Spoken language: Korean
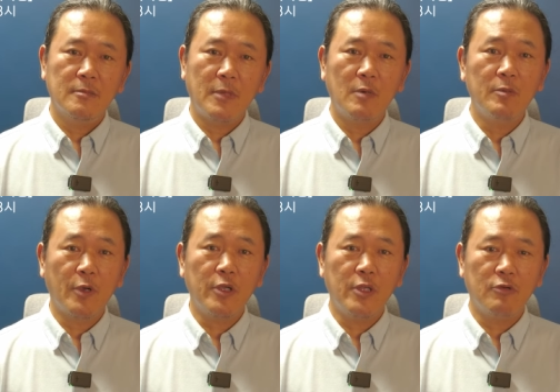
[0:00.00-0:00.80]
마음을
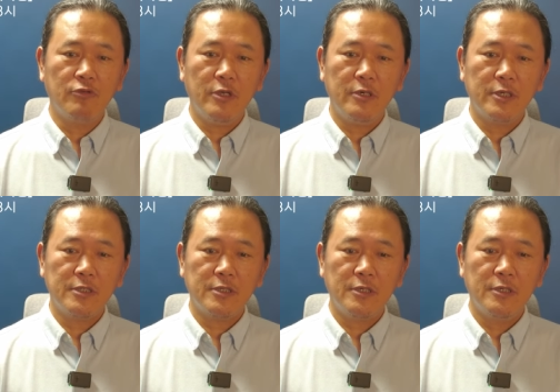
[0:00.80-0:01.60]
먹게 됐고요
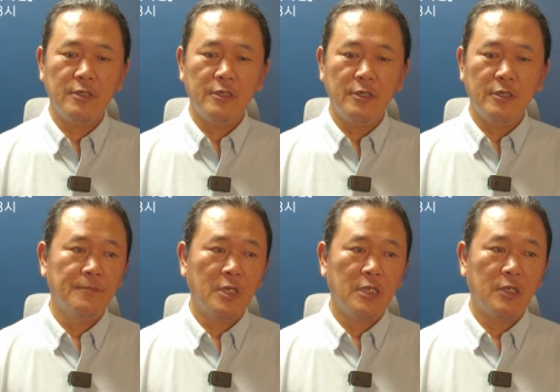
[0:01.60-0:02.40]
그래서
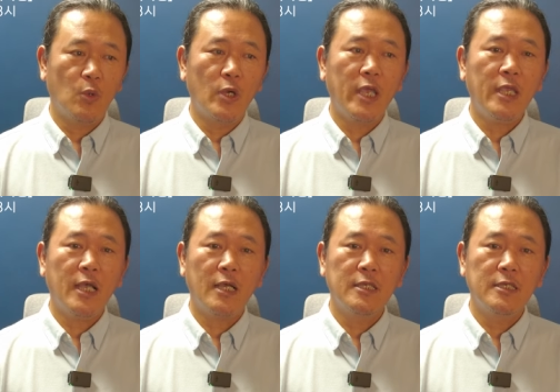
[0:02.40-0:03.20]
이 온라인
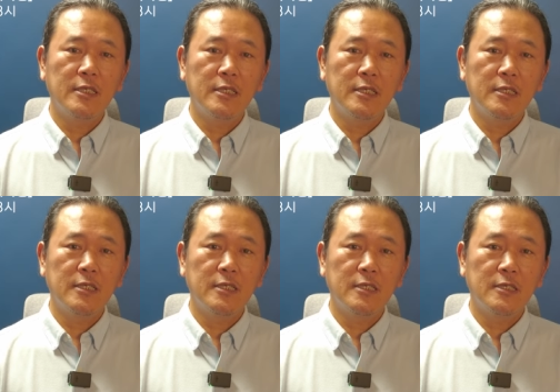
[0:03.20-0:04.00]

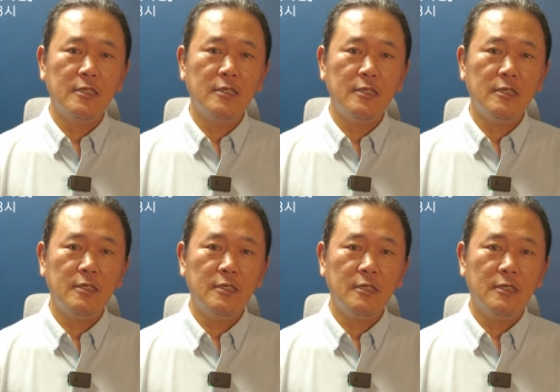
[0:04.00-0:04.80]

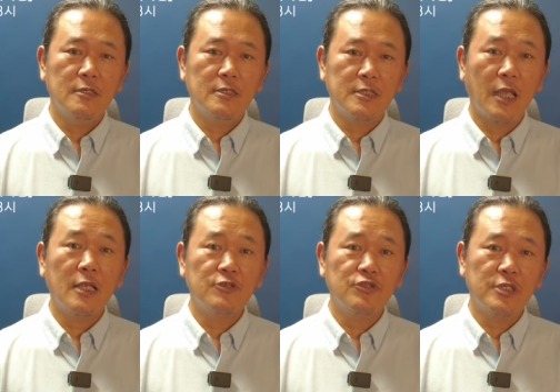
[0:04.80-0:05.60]
강의를
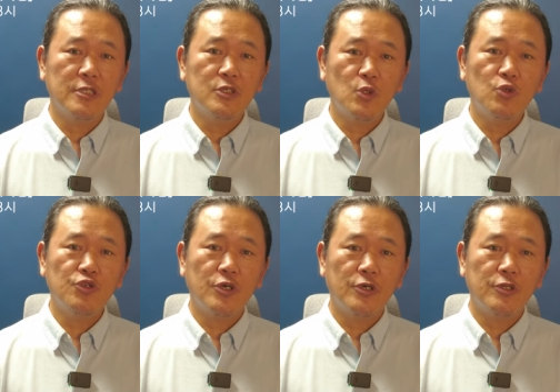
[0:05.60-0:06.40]
진행할 수 있는
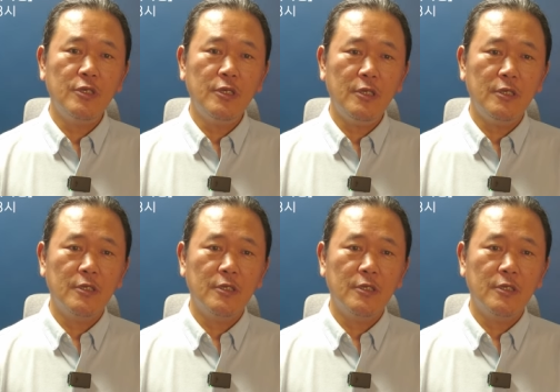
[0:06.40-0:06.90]
솔루션을